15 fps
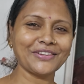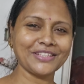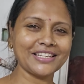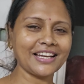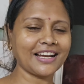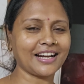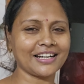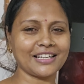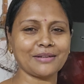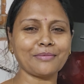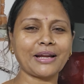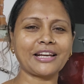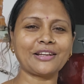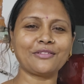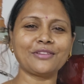ওই যে খাটটা
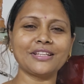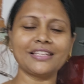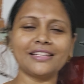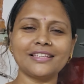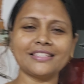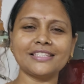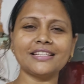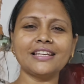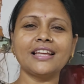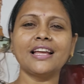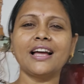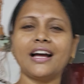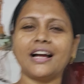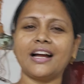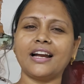বাইরে করে দিয়েছি
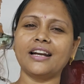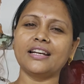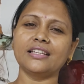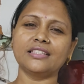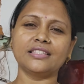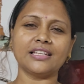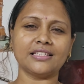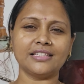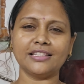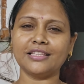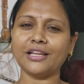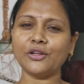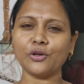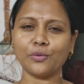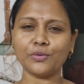আর যাচ্ছে
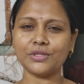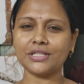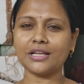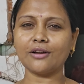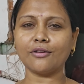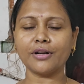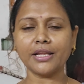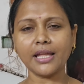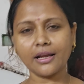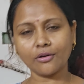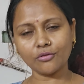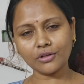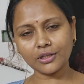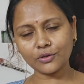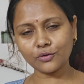তাই অবস্থা ঘরে
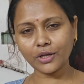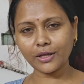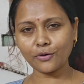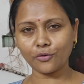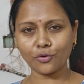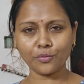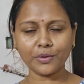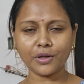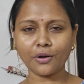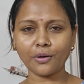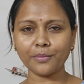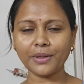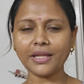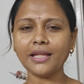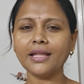এখন কিন্তু এরকমই
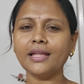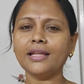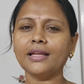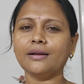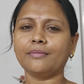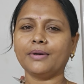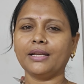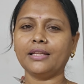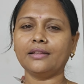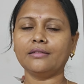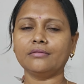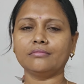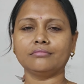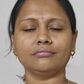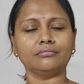হবে মানে
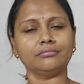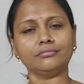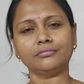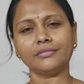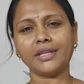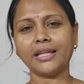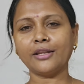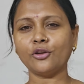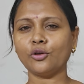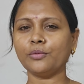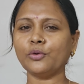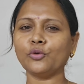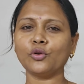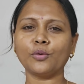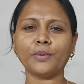
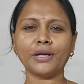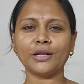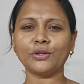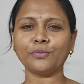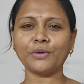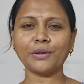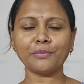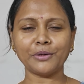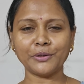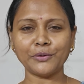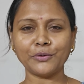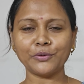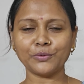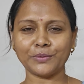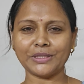এরকমই উল্টো পাল্টা তোমরা
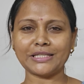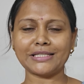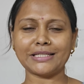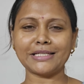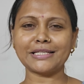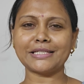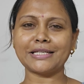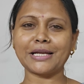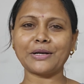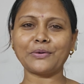ভিডিও তোমাদের সাথে শেয়ার